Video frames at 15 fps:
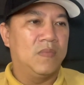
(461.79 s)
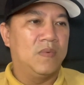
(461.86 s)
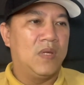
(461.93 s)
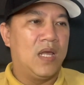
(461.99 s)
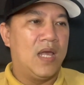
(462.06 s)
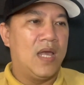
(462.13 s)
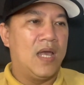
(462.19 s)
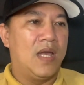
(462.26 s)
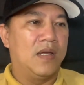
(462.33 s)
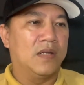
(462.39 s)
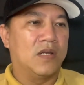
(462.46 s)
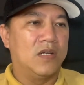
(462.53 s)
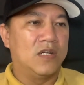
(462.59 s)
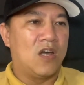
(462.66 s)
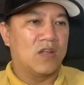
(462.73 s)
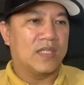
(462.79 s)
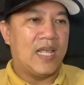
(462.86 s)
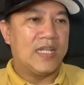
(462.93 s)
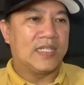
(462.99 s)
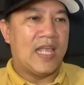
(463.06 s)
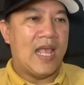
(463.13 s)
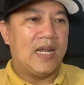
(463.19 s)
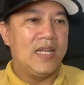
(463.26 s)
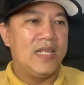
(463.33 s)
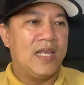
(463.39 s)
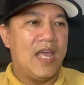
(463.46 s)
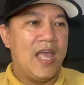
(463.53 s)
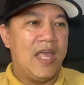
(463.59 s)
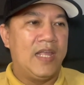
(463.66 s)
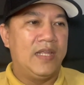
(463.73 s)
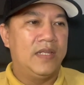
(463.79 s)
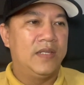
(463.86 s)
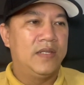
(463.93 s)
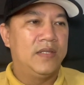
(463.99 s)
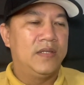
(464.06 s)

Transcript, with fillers: à, cưỡng đoạt tài sản liên hệ